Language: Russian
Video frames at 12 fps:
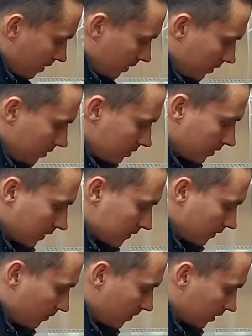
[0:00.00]
и
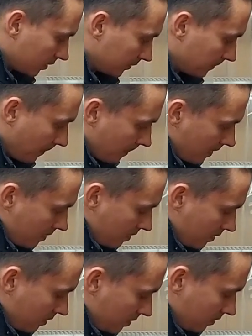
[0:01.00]
трансформатор.
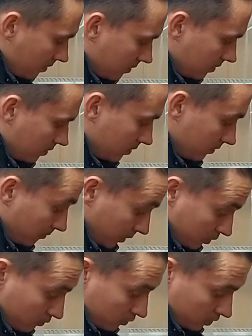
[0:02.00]
Э,
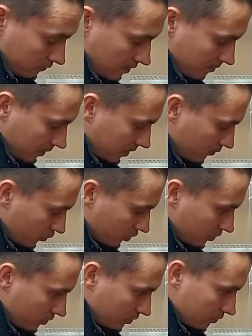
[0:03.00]
почему их два? Потому
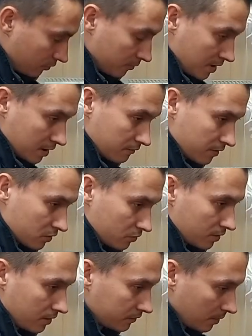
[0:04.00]
что у меня две
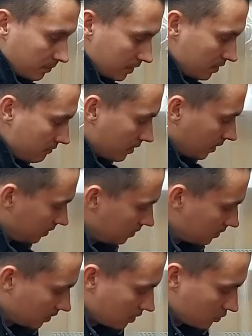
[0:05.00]
зоны автополива
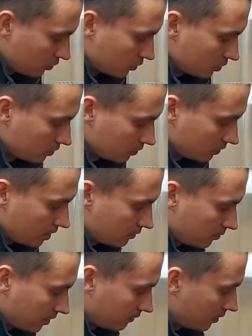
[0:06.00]
и на каждую зону
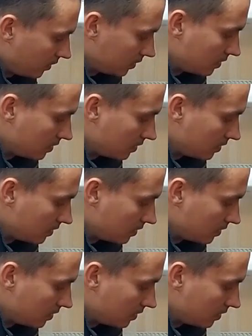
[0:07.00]
я управляю